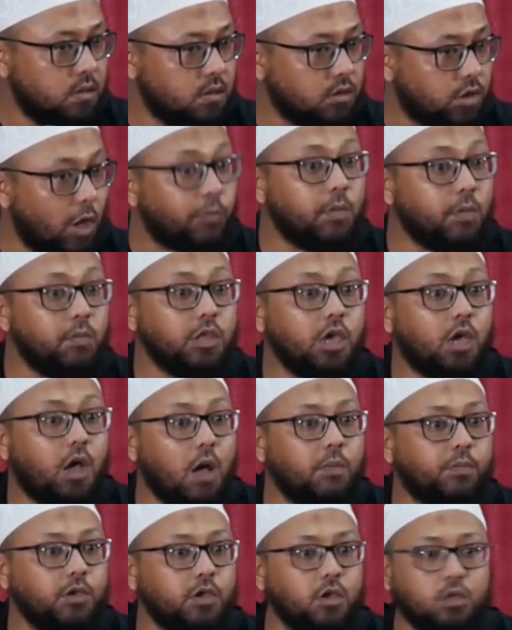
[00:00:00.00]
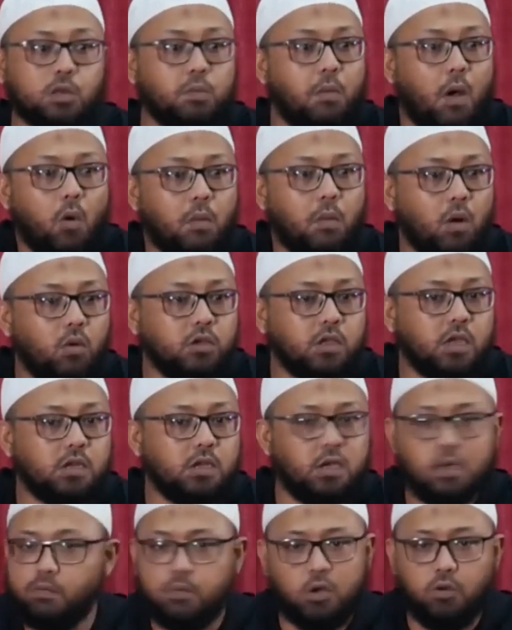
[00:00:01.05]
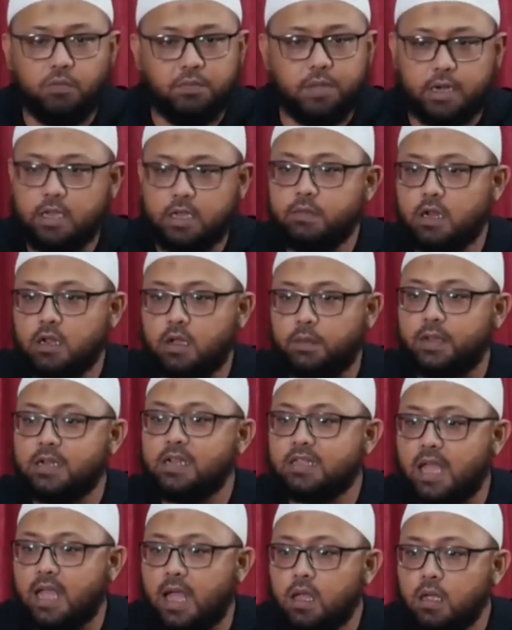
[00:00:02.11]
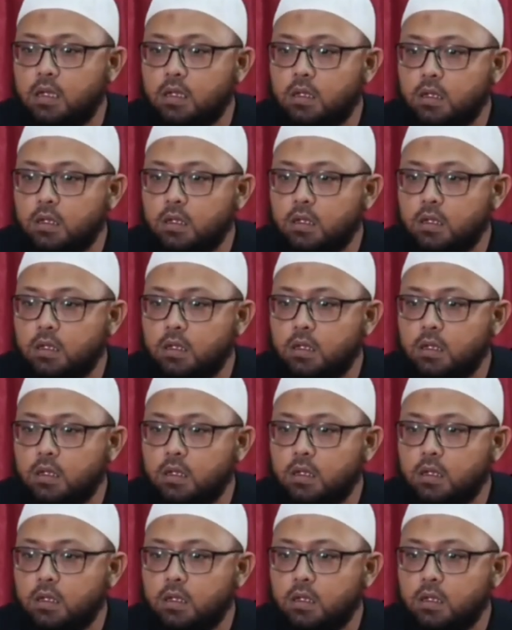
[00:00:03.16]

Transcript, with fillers: Tapi menyikapinya semau-maunya dia Belum beriman kepada tak